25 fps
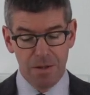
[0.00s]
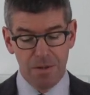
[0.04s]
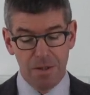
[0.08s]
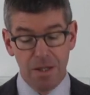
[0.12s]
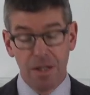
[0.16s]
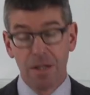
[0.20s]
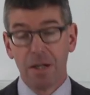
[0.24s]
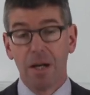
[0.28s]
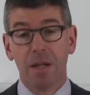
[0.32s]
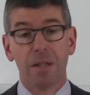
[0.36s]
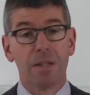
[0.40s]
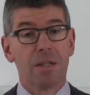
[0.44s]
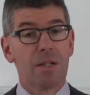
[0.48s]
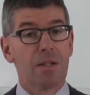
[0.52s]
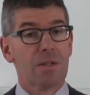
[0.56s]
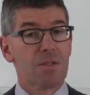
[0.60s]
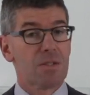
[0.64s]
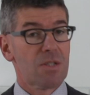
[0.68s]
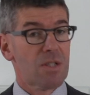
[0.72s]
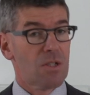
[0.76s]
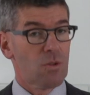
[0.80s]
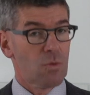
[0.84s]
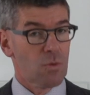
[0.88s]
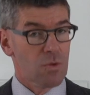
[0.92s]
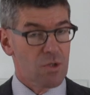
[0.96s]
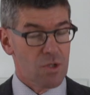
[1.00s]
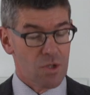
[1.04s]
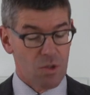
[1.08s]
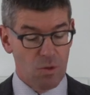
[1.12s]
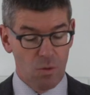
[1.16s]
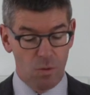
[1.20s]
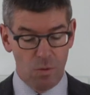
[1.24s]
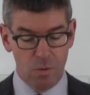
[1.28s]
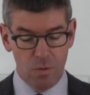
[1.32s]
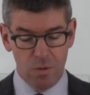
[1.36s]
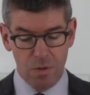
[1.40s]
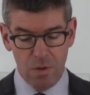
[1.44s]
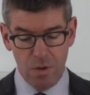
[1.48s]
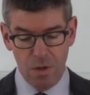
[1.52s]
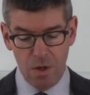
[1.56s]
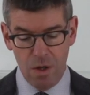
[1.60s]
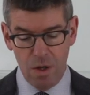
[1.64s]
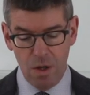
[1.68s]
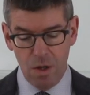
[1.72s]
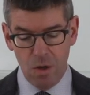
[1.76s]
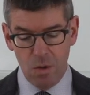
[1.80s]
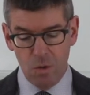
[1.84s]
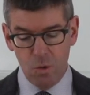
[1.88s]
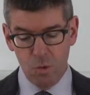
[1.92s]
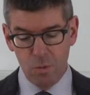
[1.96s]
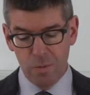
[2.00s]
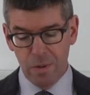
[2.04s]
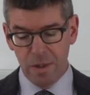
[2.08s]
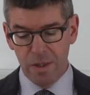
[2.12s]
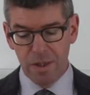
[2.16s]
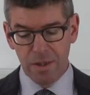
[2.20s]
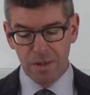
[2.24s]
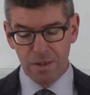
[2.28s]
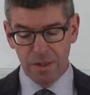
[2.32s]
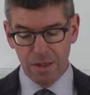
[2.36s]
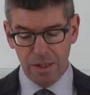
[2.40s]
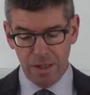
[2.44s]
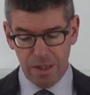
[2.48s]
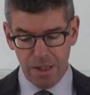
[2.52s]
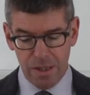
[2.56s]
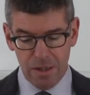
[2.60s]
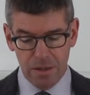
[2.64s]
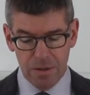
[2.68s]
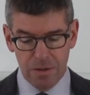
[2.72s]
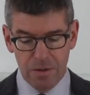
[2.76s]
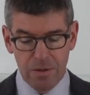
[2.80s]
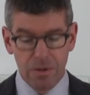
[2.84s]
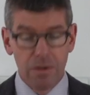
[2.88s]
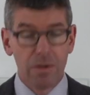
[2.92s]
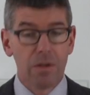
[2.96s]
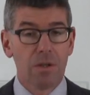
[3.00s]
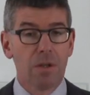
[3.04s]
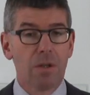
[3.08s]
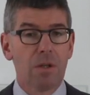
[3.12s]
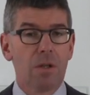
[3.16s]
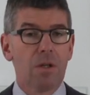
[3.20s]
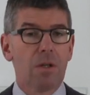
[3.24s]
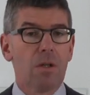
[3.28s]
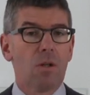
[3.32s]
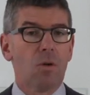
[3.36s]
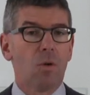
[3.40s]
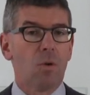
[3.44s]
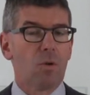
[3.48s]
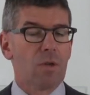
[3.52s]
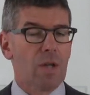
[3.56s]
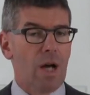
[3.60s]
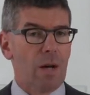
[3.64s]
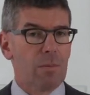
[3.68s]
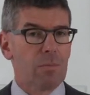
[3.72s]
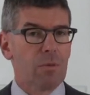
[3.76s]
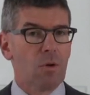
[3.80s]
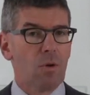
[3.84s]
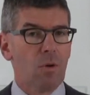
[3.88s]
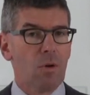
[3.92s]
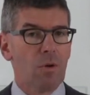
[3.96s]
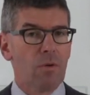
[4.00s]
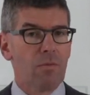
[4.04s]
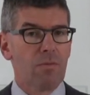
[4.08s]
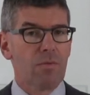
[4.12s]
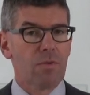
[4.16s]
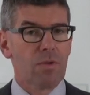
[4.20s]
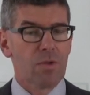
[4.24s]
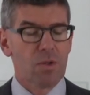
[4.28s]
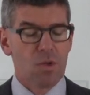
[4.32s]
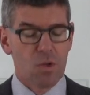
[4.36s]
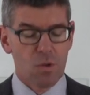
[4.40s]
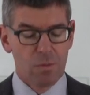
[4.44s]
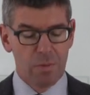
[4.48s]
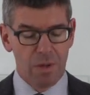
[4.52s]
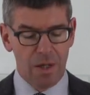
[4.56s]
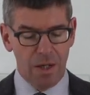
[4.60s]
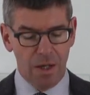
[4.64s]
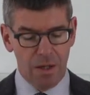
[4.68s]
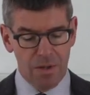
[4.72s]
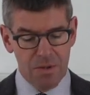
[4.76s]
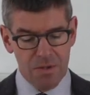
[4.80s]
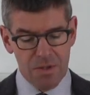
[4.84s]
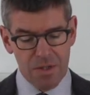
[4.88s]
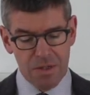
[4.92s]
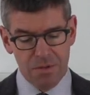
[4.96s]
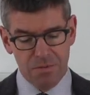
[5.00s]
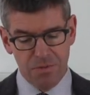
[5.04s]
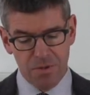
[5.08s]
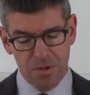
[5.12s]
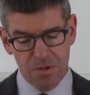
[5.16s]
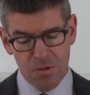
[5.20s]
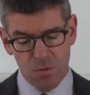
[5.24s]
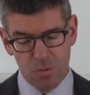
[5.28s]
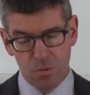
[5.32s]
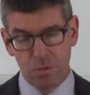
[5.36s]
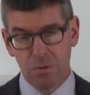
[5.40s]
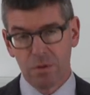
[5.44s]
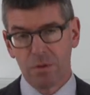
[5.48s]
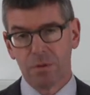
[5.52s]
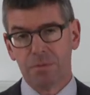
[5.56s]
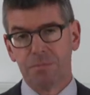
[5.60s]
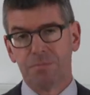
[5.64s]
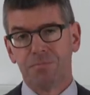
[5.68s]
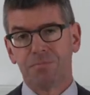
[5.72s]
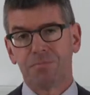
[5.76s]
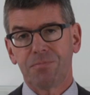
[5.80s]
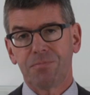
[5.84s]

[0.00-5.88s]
den eine Institution über ihre Regeln und Abläufe zu begrenzen versucht.